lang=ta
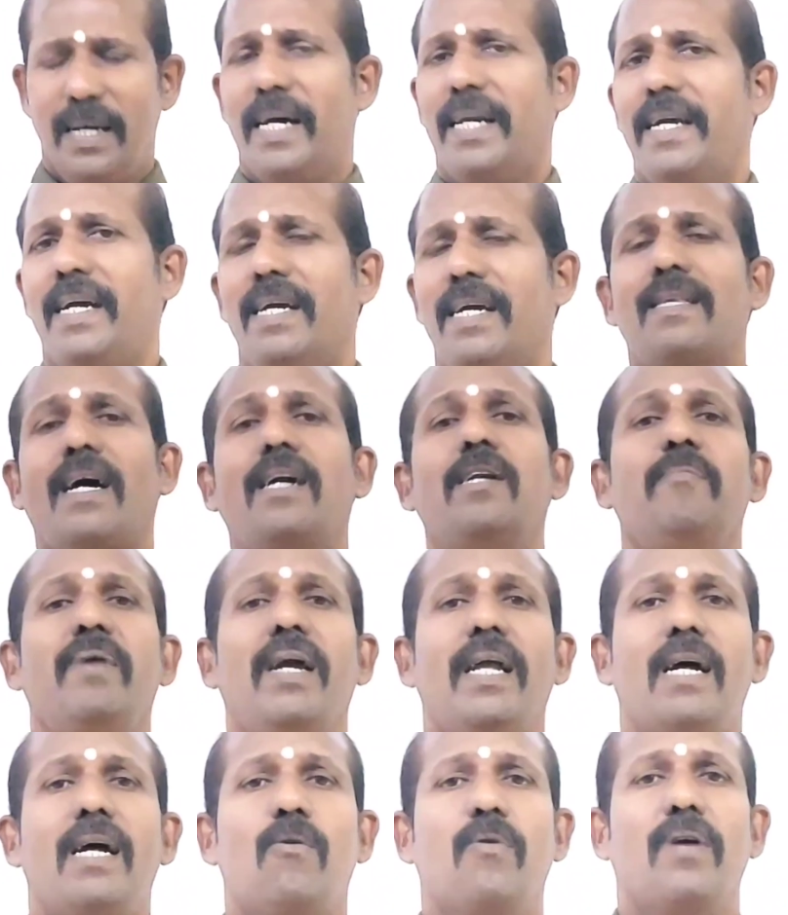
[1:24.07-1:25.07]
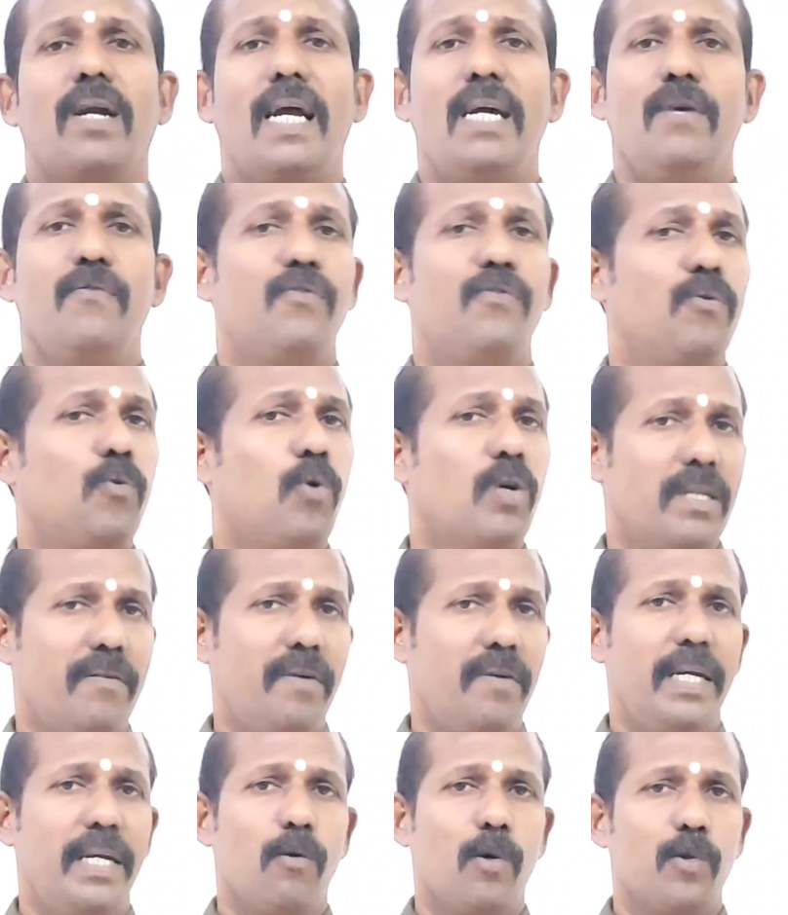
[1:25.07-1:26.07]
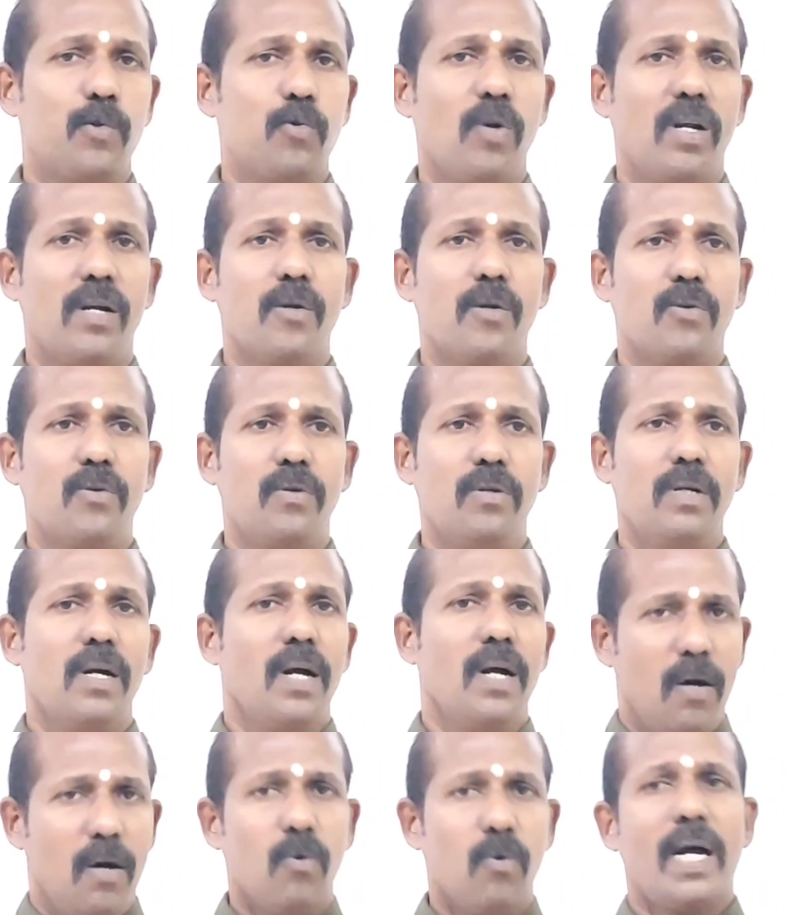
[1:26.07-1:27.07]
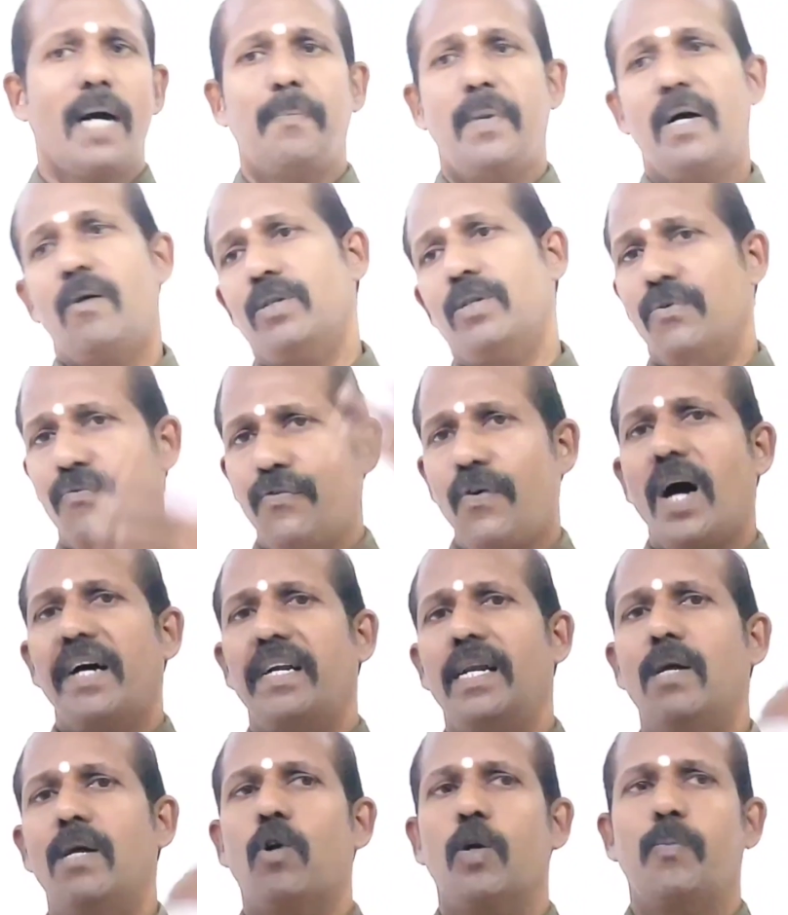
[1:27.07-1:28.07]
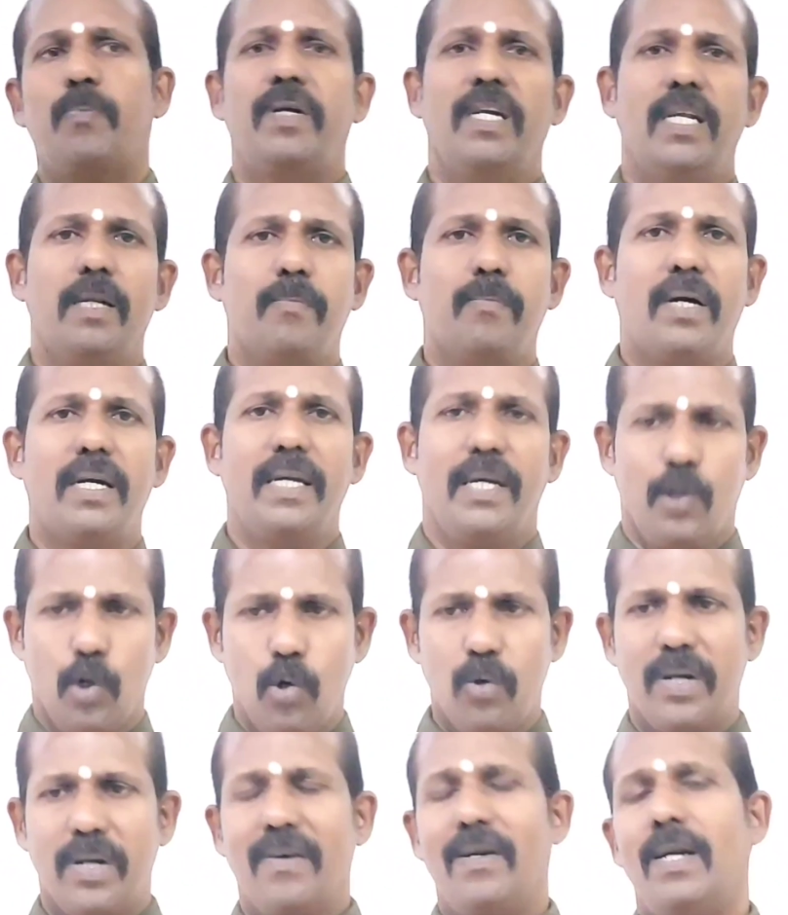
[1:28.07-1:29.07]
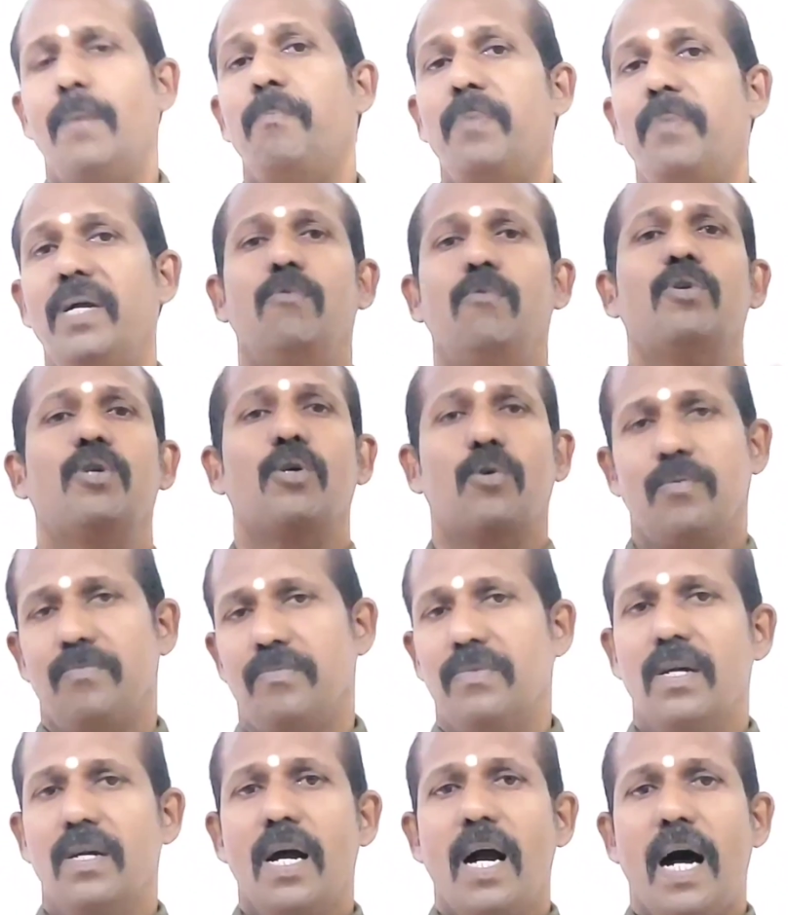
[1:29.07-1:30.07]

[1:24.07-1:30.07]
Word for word: நிறைய தனிமையில் அவங்க லைஃப் ஓட்ட வேண்டிய ஒரு சூழல் இருக்கும் உங்கள் அப்பா வந்து ஃபாரினில் ஒர்க் பண்ணியிருப்பார் ஏதோ ஒரு வகையில் பிரிவு இருக்கும்